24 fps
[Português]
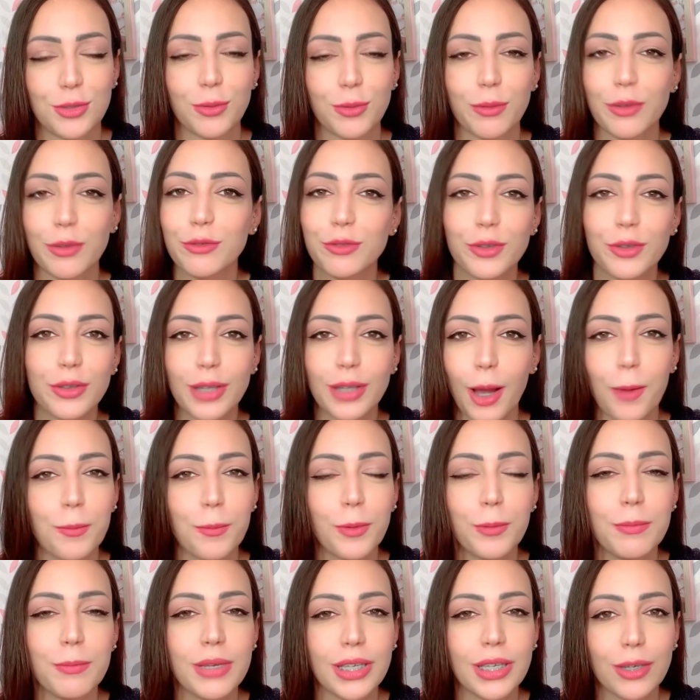Não é um frutal
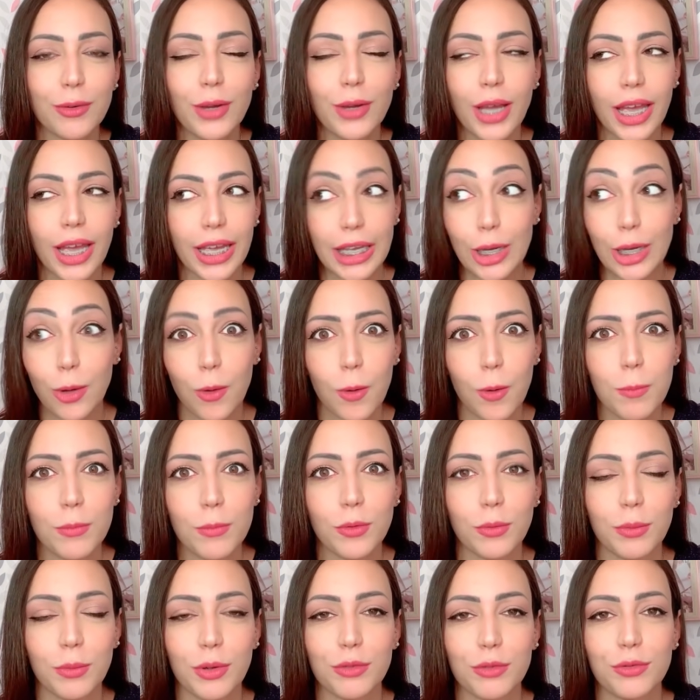bobinho e
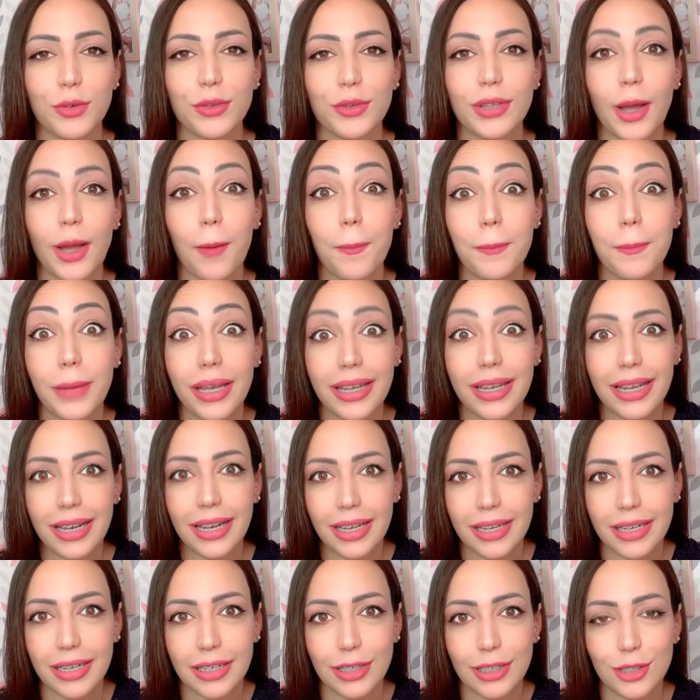comum, é um frutal bem
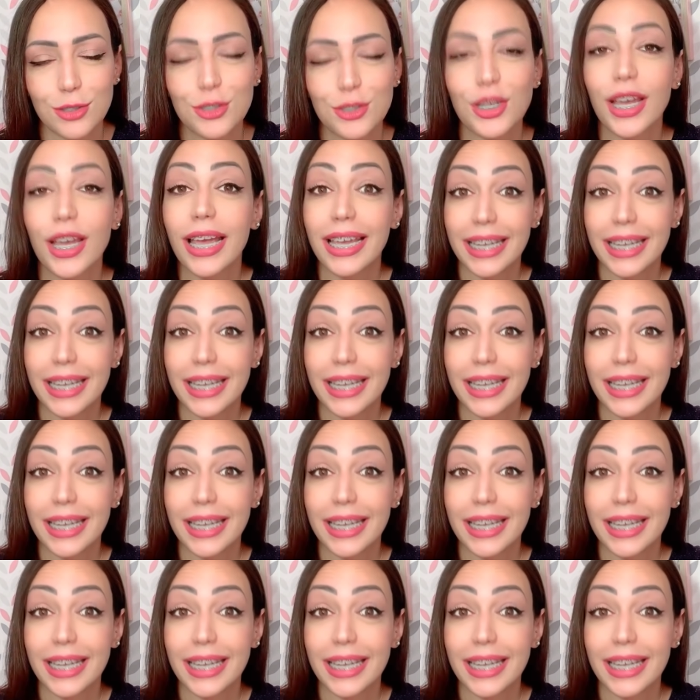elegante,